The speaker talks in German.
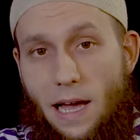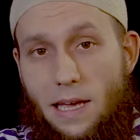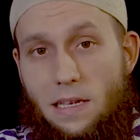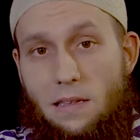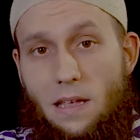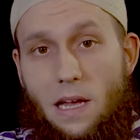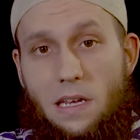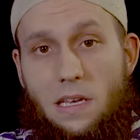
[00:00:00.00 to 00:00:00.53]

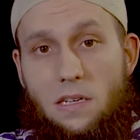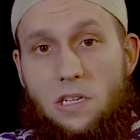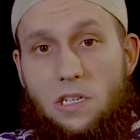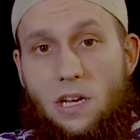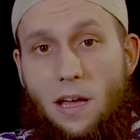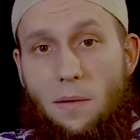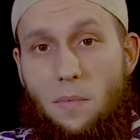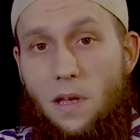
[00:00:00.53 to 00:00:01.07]
Hayat Tahrir
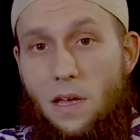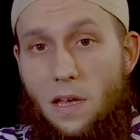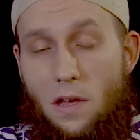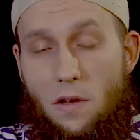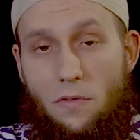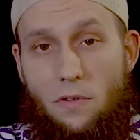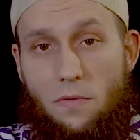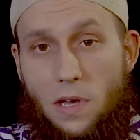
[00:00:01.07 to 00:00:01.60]
al-Sham,
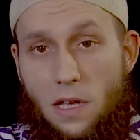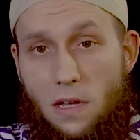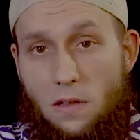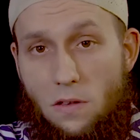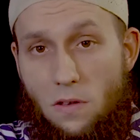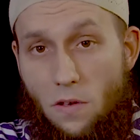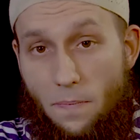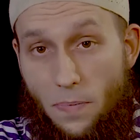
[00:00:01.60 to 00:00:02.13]

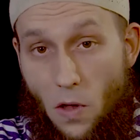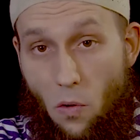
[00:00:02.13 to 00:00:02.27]
verwickelt